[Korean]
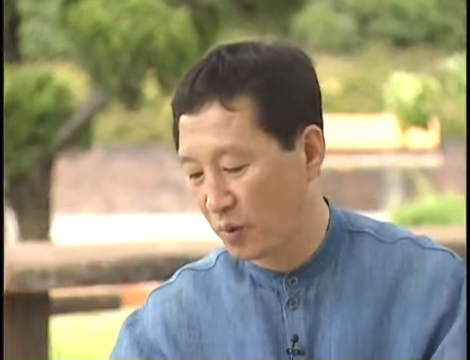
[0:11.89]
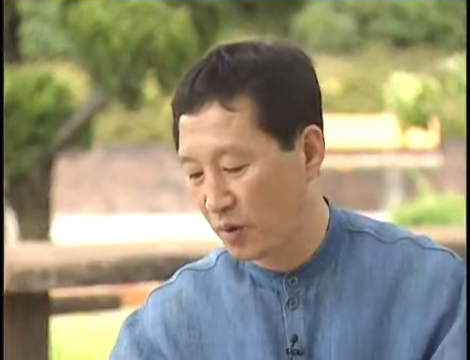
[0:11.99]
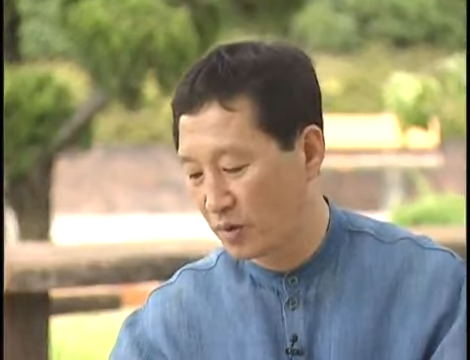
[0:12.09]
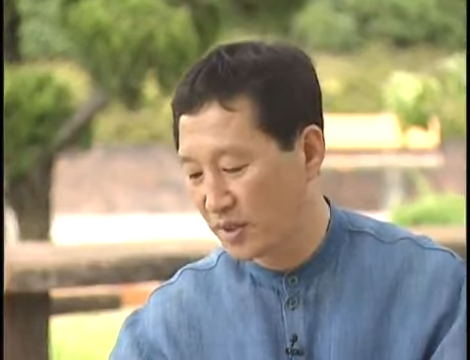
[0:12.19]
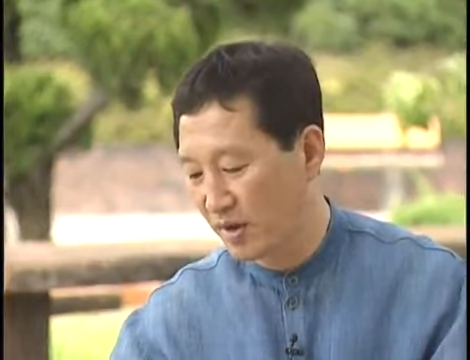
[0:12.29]

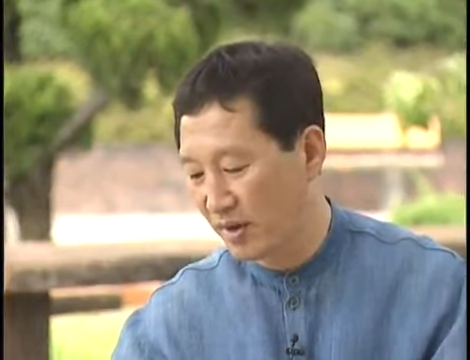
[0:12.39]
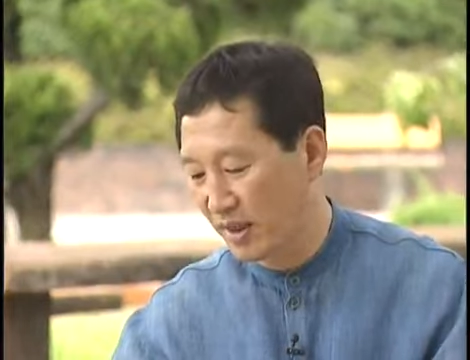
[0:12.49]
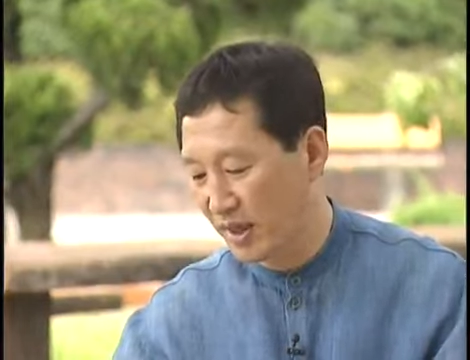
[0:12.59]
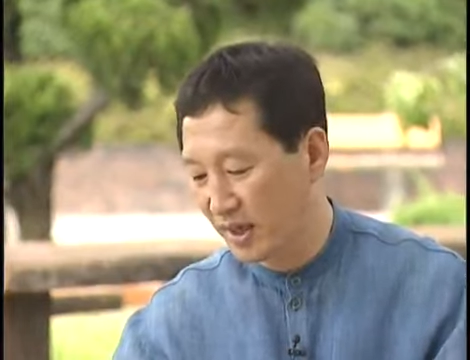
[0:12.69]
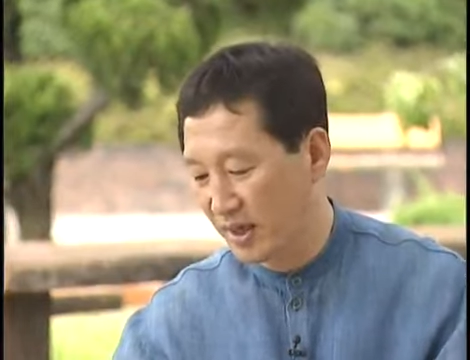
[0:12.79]

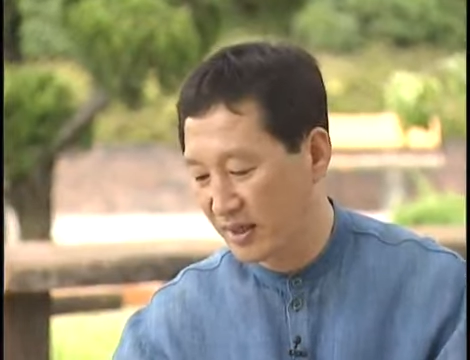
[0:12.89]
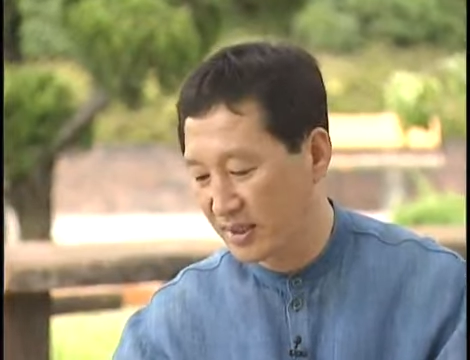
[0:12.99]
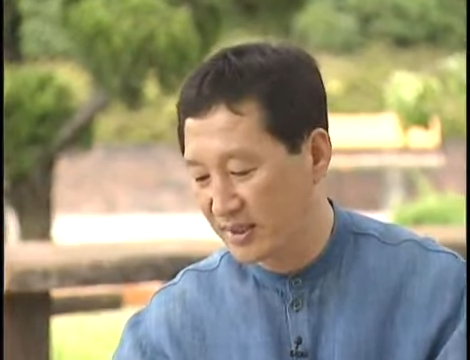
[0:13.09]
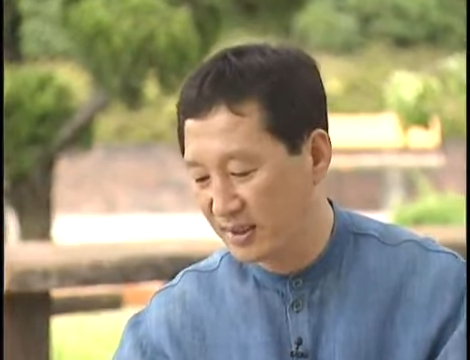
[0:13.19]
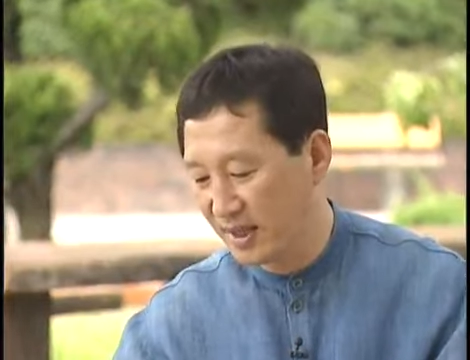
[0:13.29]
봉건사회 내에
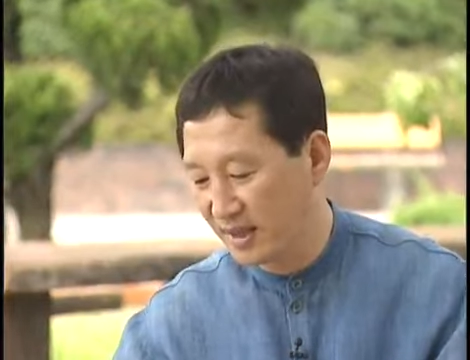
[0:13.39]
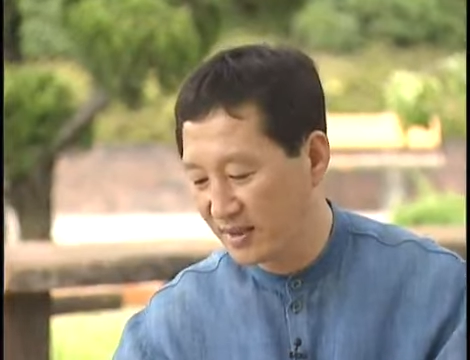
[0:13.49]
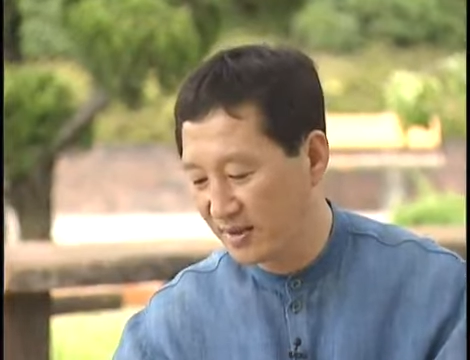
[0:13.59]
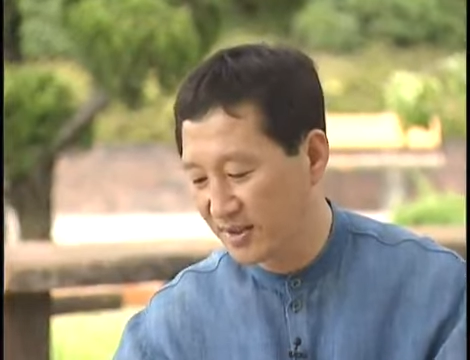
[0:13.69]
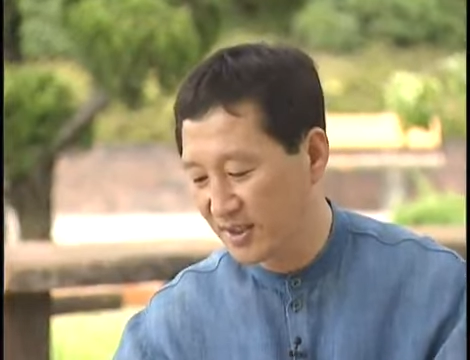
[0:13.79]

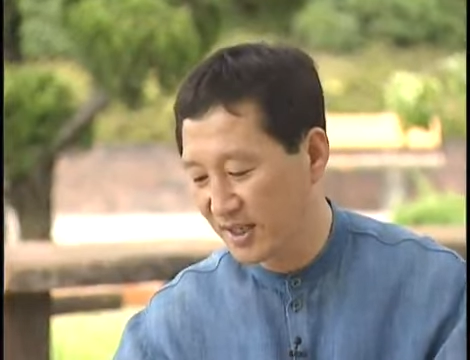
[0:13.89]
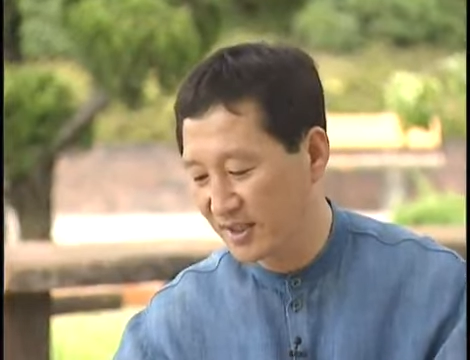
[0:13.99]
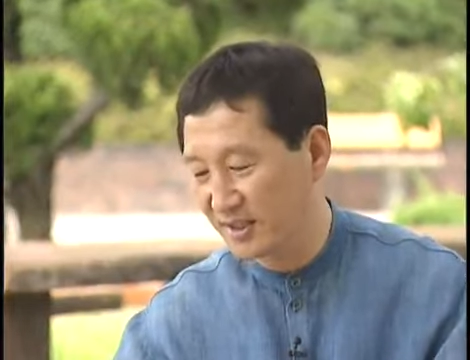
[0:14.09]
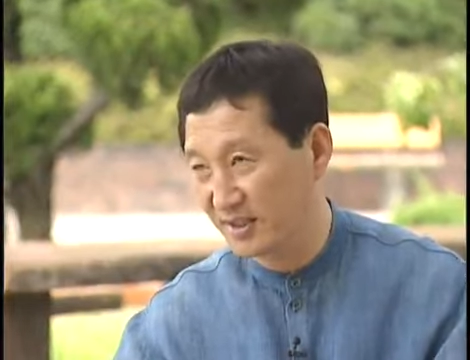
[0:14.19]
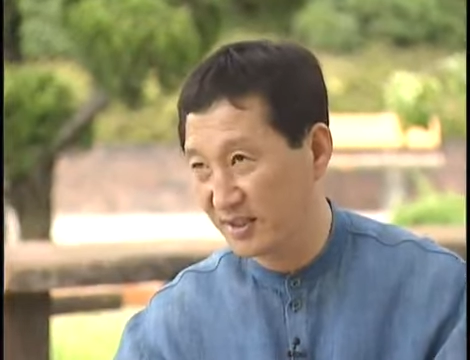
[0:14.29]
근대
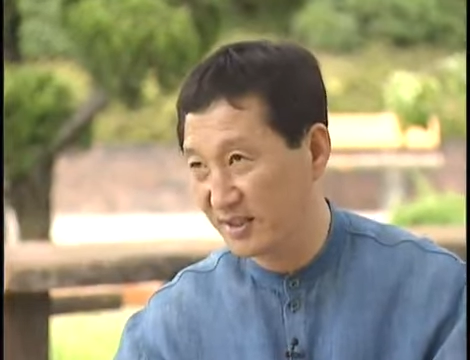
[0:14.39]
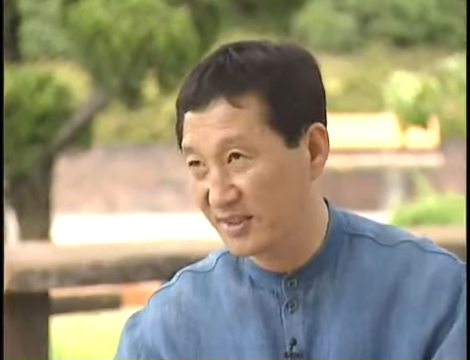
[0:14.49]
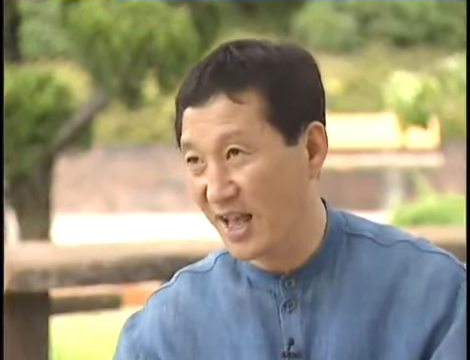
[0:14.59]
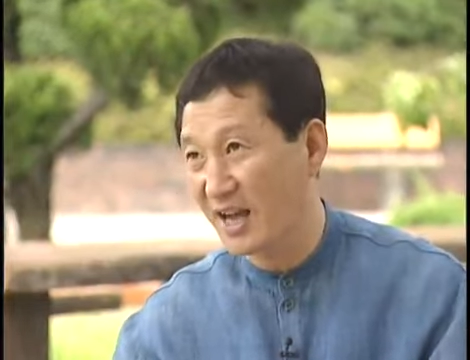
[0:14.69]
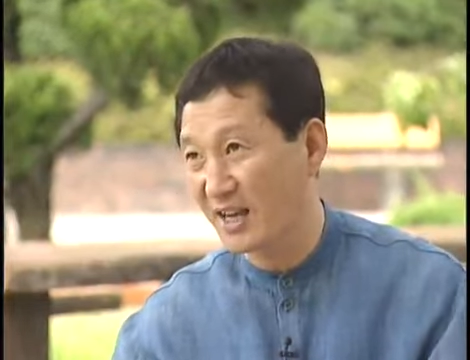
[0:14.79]
정신의
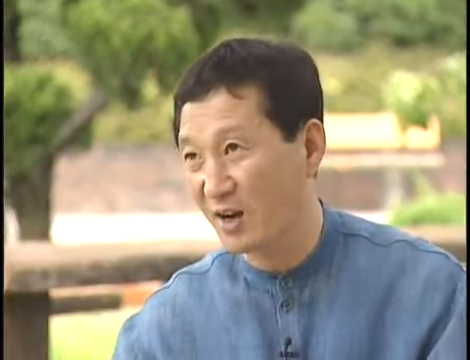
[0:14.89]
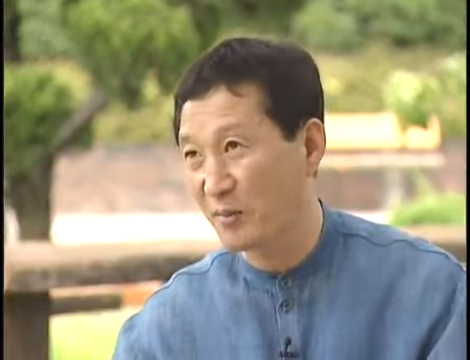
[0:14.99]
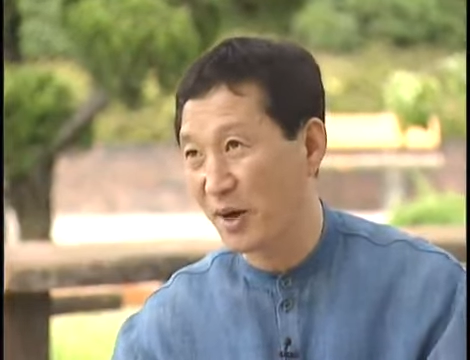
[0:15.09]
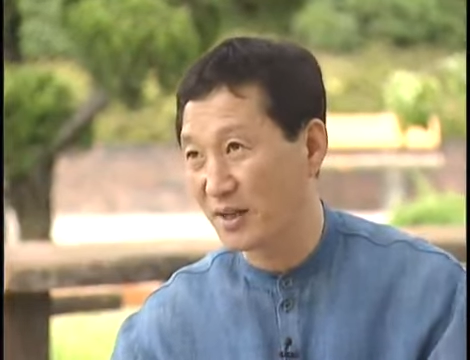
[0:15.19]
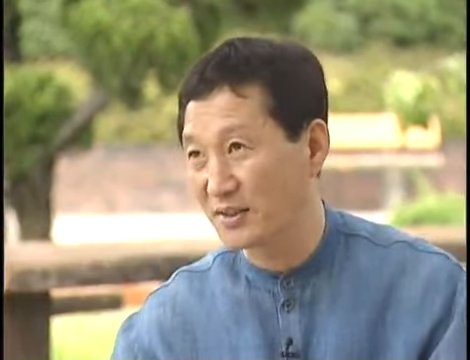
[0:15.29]

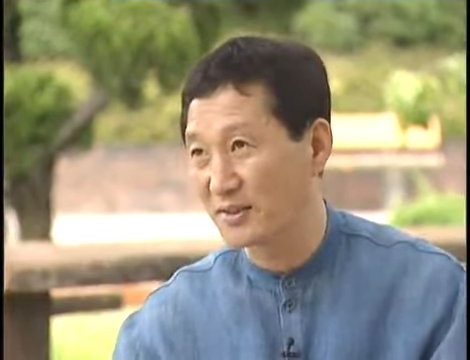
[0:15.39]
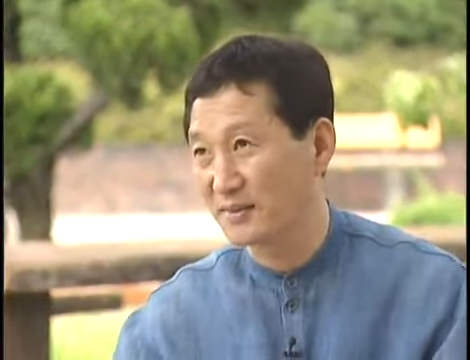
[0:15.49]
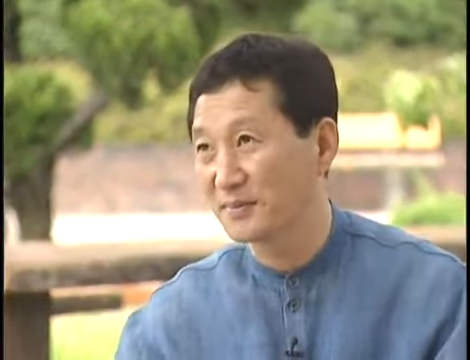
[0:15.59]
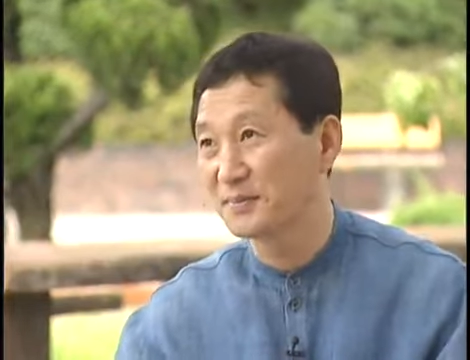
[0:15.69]
싹이라고 봐야죠.